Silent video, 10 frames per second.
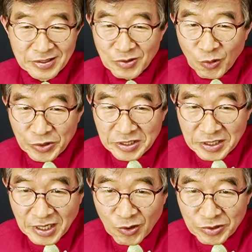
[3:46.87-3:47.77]
이제
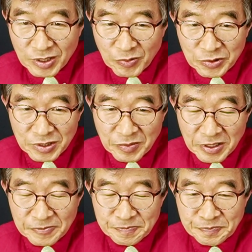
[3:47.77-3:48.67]
오렌지 카운티
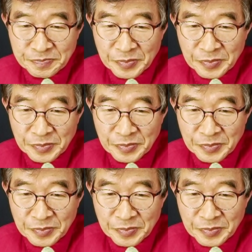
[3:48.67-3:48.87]
보시면은